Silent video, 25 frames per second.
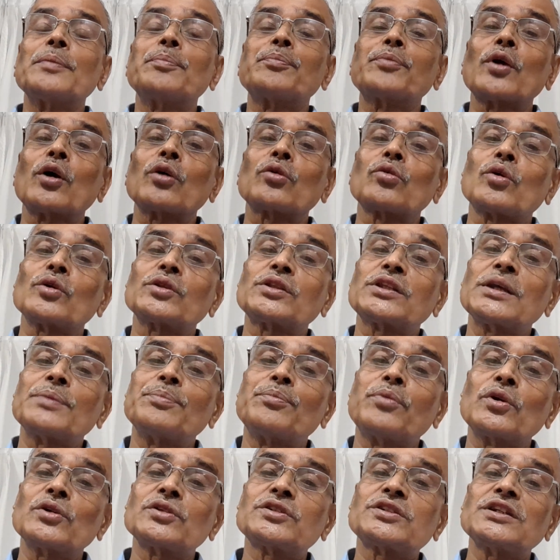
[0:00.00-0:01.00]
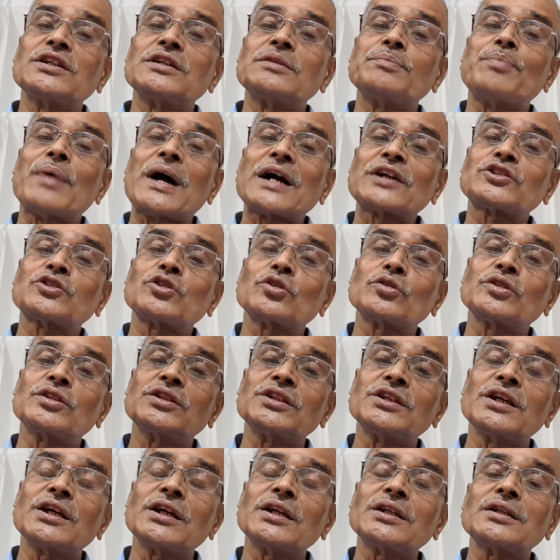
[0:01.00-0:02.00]
প্রয়োগ করতে বলছি বাক্স
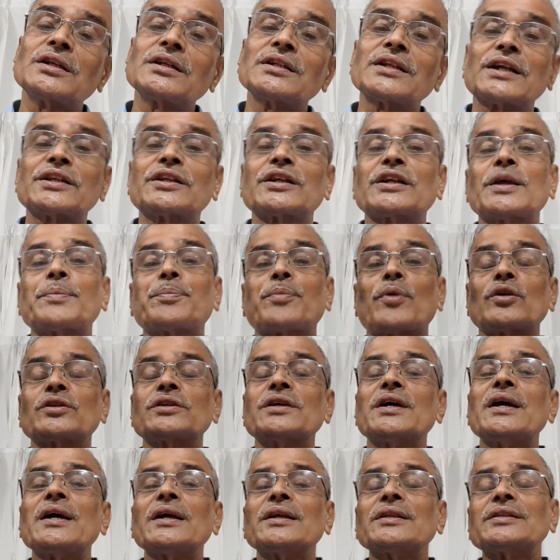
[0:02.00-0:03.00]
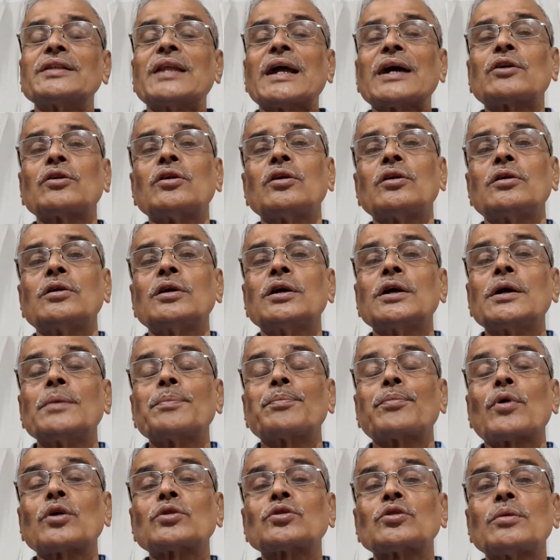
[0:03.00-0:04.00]
দিয়ে তাদেরকে প্রয়োগ দেখো
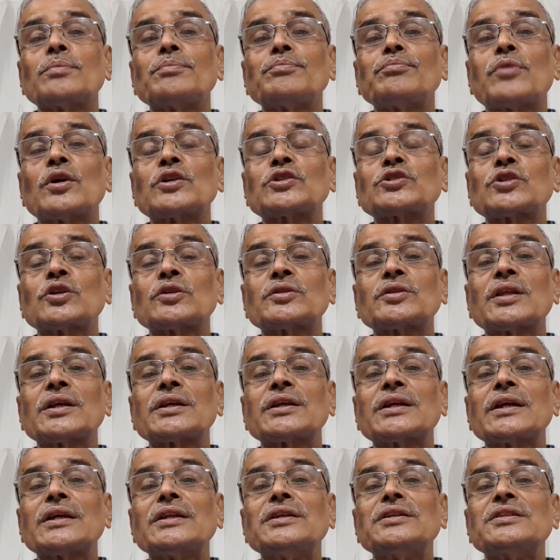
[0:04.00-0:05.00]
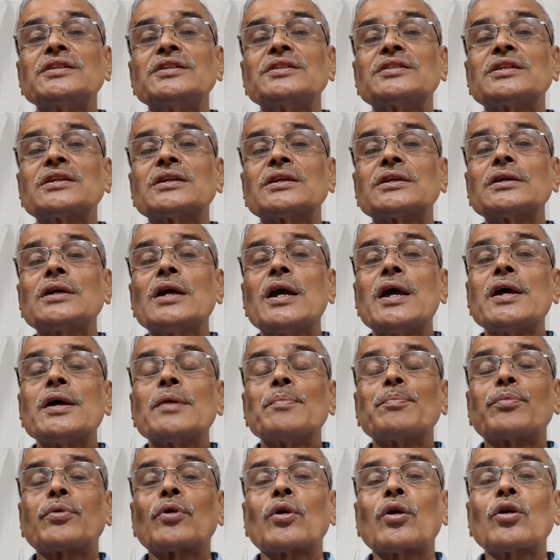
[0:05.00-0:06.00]
প্রথম বর্ষ থেকে নিজে
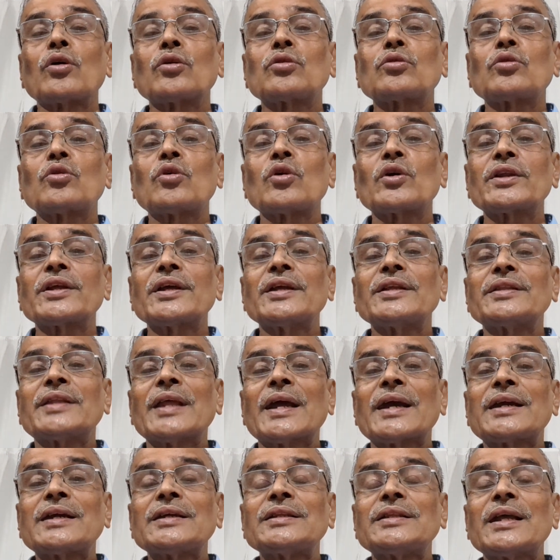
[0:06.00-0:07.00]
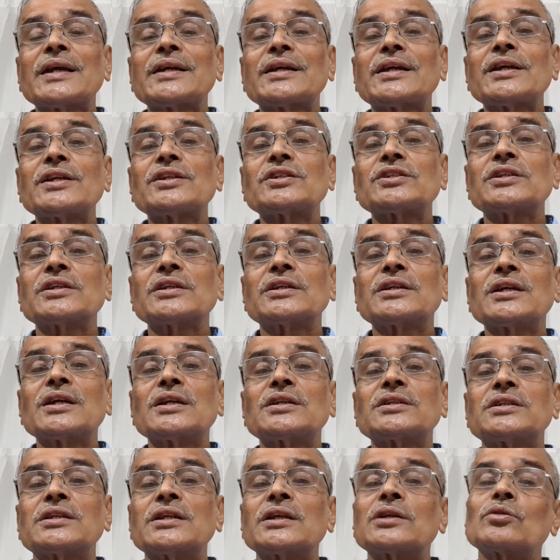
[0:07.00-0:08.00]
প্রয়োগ করে দেখে দেখে শিখে
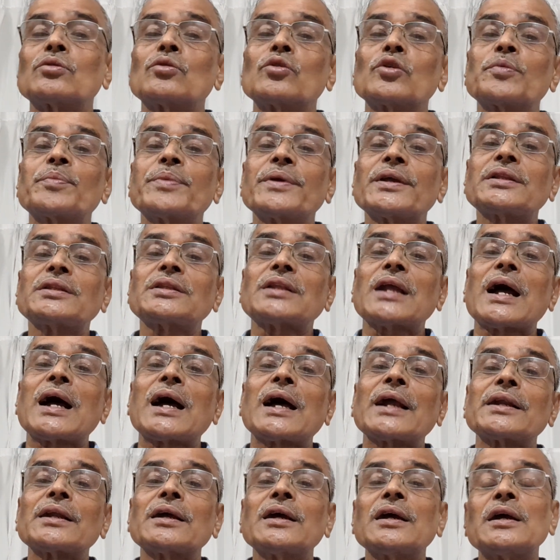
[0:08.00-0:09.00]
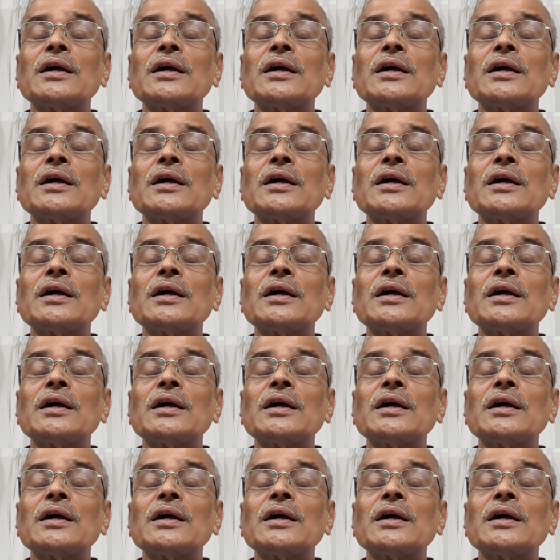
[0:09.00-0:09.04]
ঠিক করবে তার